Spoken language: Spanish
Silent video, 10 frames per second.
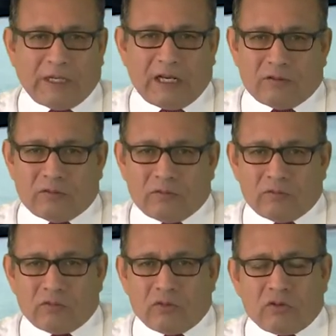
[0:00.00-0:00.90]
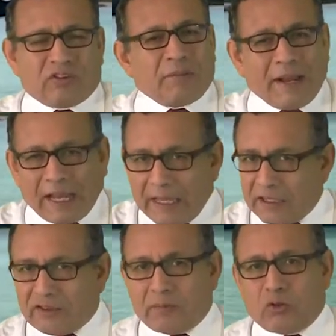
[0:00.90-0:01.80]
penal, ¿no? Se va a
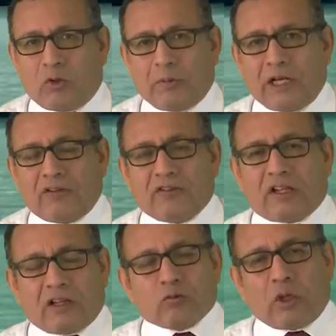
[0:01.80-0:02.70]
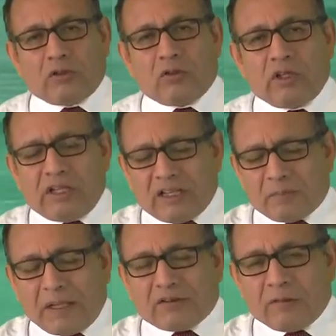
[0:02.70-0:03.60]
caer este proceso penal si estás actuando. Es
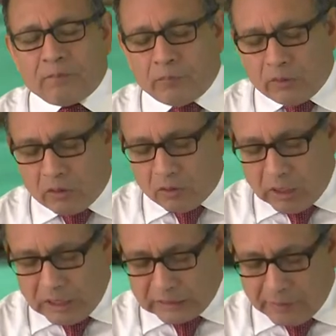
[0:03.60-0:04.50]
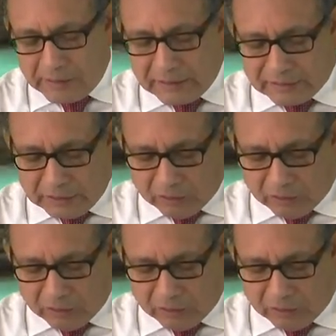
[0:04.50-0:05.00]
más, a través de estas